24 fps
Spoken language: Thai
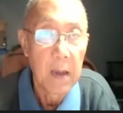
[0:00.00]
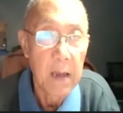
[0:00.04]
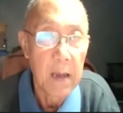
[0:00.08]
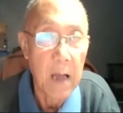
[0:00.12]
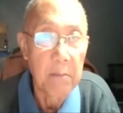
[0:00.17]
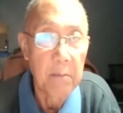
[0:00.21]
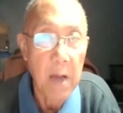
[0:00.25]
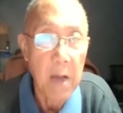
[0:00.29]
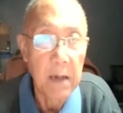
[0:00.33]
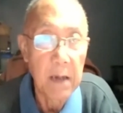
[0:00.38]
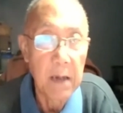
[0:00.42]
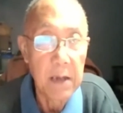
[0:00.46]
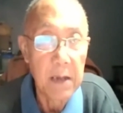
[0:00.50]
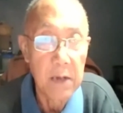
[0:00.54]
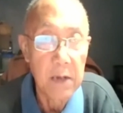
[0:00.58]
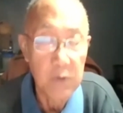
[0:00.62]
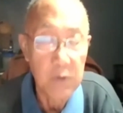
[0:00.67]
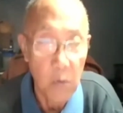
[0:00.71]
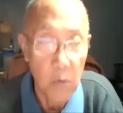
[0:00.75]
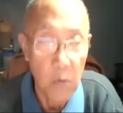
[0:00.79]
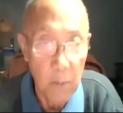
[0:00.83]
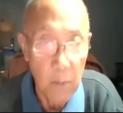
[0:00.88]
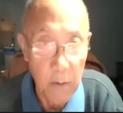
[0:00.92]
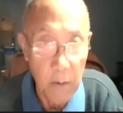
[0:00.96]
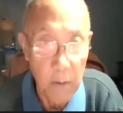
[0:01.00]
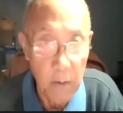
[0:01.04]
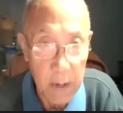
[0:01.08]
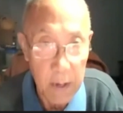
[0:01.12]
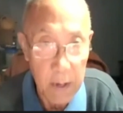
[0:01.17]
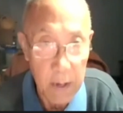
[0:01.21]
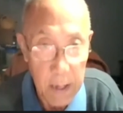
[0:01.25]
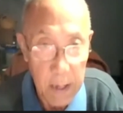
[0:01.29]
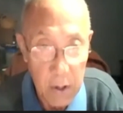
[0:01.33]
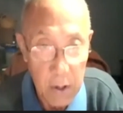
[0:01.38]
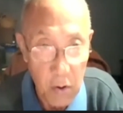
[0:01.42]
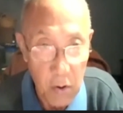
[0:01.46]
นที่จะส่งมาวันนี้
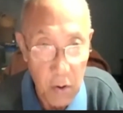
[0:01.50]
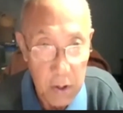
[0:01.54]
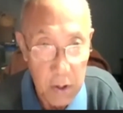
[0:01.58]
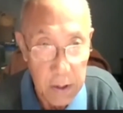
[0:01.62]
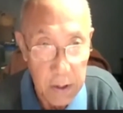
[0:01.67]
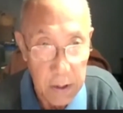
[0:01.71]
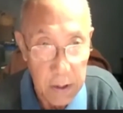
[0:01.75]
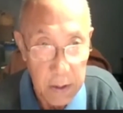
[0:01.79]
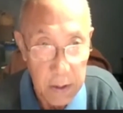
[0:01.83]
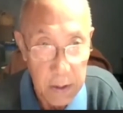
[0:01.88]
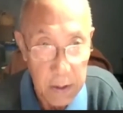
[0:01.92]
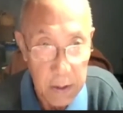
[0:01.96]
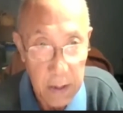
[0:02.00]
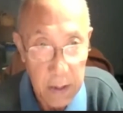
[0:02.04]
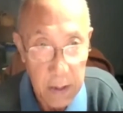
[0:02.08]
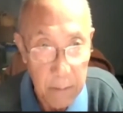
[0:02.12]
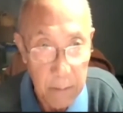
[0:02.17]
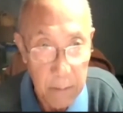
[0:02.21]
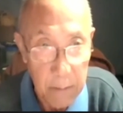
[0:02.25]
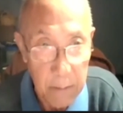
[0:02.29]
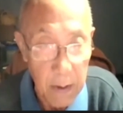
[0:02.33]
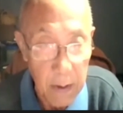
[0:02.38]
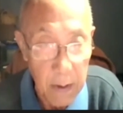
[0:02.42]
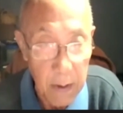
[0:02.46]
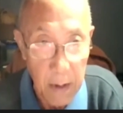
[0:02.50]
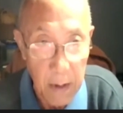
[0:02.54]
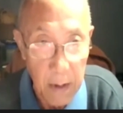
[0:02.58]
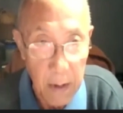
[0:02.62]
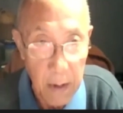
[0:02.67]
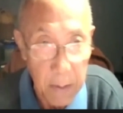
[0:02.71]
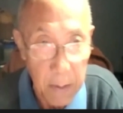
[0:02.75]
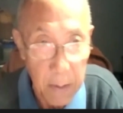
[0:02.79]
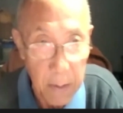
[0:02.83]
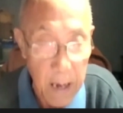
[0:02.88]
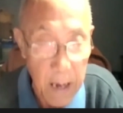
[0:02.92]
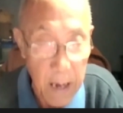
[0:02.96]
ก็คือการเป็น
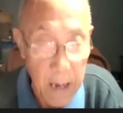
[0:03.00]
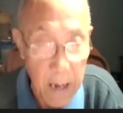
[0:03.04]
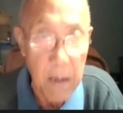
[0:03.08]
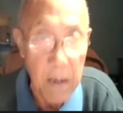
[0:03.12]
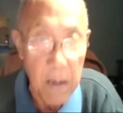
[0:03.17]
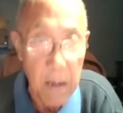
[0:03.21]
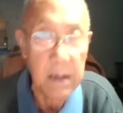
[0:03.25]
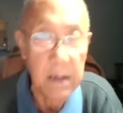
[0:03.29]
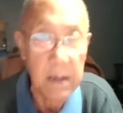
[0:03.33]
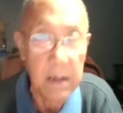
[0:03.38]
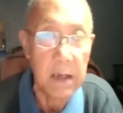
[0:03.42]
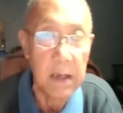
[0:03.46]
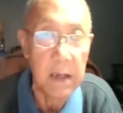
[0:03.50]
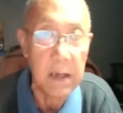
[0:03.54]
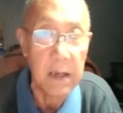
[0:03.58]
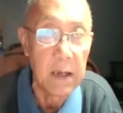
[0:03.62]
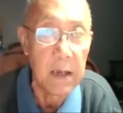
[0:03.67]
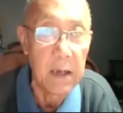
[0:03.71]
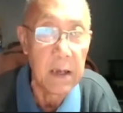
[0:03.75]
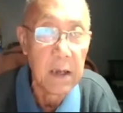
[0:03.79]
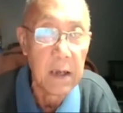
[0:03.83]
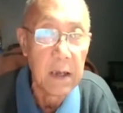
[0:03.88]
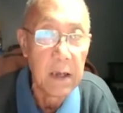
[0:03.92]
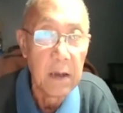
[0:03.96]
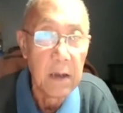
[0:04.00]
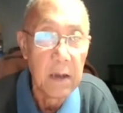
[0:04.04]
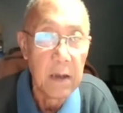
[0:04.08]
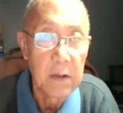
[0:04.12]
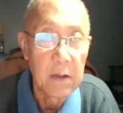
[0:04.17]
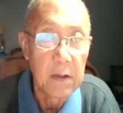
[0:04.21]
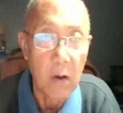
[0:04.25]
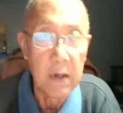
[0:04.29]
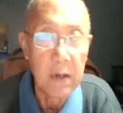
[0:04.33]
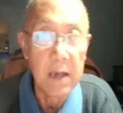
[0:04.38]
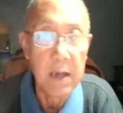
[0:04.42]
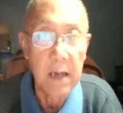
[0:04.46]
การบ้านที่ต่อเนื่อง
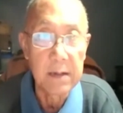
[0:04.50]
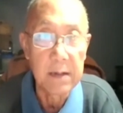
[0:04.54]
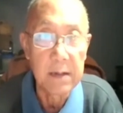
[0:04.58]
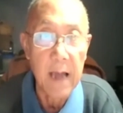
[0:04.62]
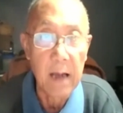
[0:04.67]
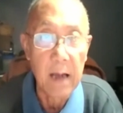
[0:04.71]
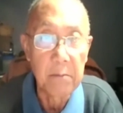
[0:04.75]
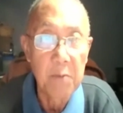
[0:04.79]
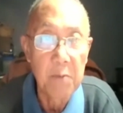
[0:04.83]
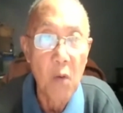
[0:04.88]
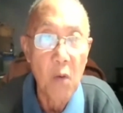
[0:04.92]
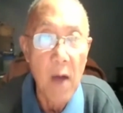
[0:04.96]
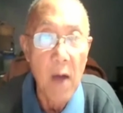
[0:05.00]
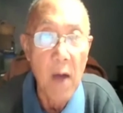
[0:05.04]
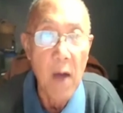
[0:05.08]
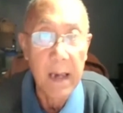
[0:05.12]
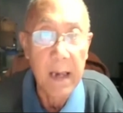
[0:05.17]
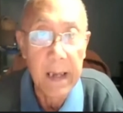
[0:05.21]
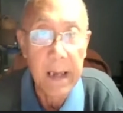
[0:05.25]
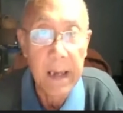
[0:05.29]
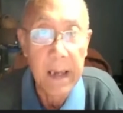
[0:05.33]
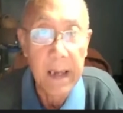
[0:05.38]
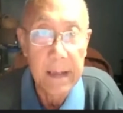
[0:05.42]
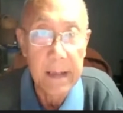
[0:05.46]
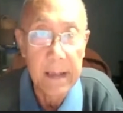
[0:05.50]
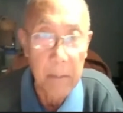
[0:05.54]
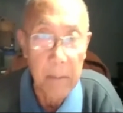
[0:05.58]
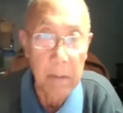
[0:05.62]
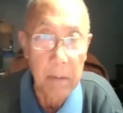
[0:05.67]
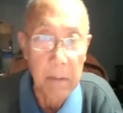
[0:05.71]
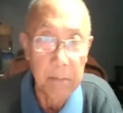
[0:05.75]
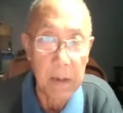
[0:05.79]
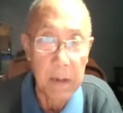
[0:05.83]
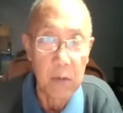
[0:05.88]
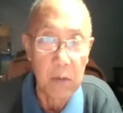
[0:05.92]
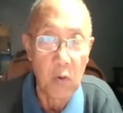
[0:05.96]
จากเมื่อวานนี้แต่มันเป็นคน
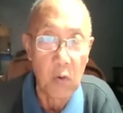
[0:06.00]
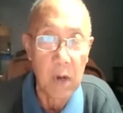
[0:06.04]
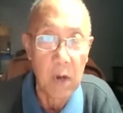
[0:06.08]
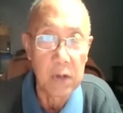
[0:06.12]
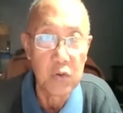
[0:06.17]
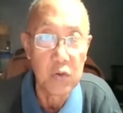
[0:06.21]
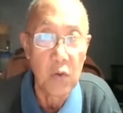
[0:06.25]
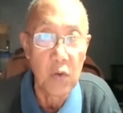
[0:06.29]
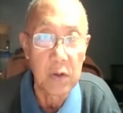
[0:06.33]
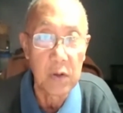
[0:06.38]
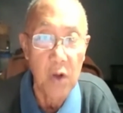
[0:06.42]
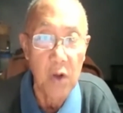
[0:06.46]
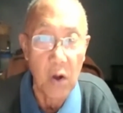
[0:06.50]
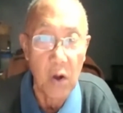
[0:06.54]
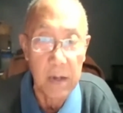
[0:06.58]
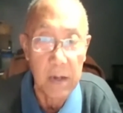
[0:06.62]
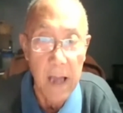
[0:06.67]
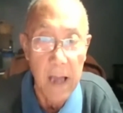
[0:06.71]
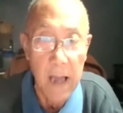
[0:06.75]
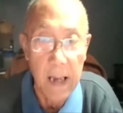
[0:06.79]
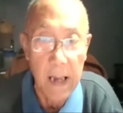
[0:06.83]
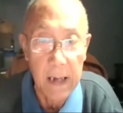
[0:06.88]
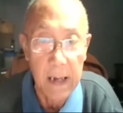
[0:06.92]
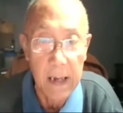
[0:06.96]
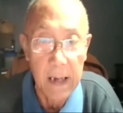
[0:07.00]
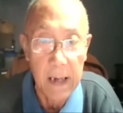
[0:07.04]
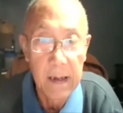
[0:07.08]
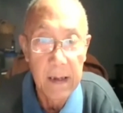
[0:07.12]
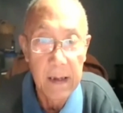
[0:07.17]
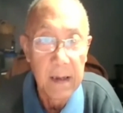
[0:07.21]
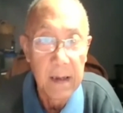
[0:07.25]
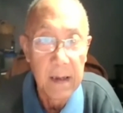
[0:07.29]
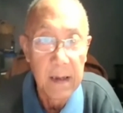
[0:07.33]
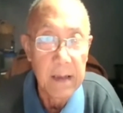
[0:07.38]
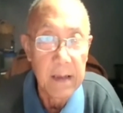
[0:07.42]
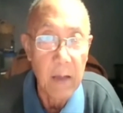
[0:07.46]
ละช่วงตอนกัน
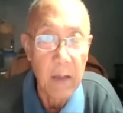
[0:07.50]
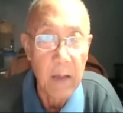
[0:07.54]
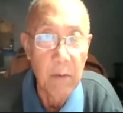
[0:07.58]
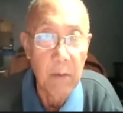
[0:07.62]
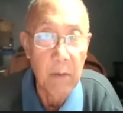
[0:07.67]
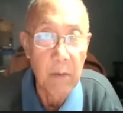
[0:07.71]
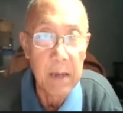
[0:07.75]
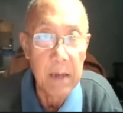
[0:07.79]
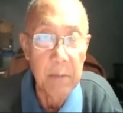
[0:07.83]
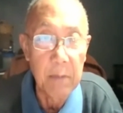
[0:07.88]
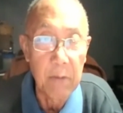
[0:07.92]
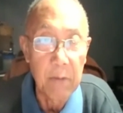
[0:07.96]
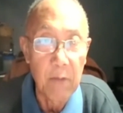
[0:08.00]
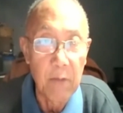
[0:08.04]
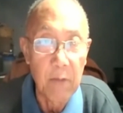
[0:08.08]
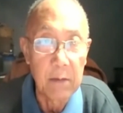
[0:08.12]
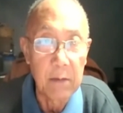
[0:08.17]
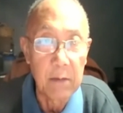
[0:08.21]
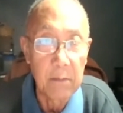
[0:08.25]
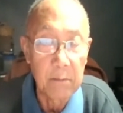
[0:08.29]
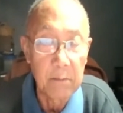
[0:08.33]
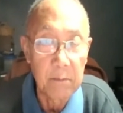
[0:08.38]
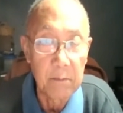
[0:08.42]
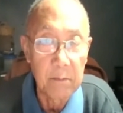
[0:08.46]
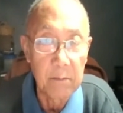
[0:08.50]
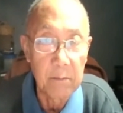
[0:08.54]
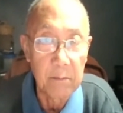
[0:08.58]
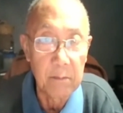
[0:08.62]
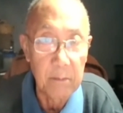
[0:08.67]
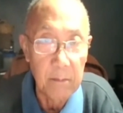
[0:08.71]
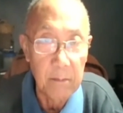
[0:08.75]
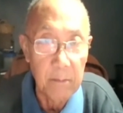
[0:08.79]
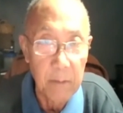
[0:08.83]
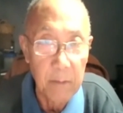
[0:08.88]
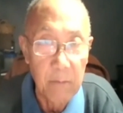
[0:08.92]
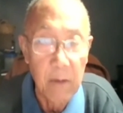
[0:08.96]
แต่วันนี้เป็นวันเป็นวัน
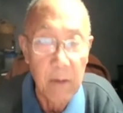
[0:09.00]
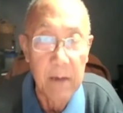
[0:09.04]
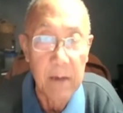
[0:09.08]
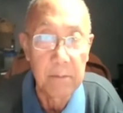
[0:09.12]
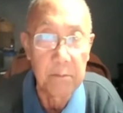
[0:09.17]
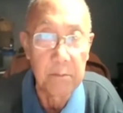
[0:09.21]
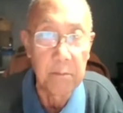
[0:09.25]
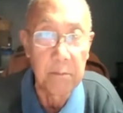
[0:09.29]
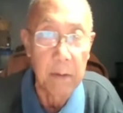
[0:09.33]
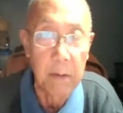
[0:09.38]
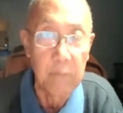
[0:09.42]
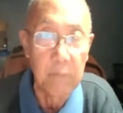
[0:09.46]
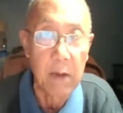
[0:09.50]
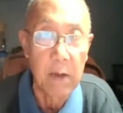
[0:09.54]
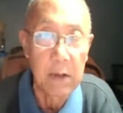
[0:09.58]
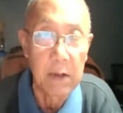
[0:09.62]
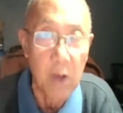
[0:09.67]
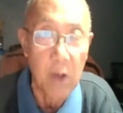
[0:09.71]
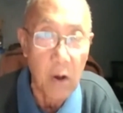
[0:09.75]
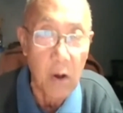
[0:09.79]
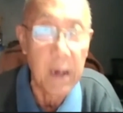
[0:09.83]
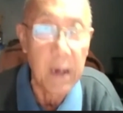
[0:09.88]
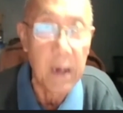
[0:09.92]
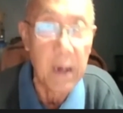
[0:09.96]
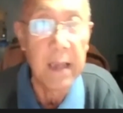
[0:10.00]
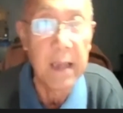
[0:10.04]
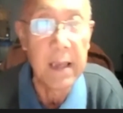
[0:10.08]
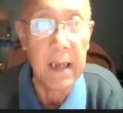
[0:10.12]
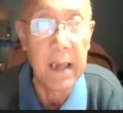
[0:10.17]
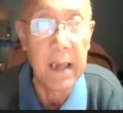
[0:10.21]
วันวันตอนนี้ที่ที่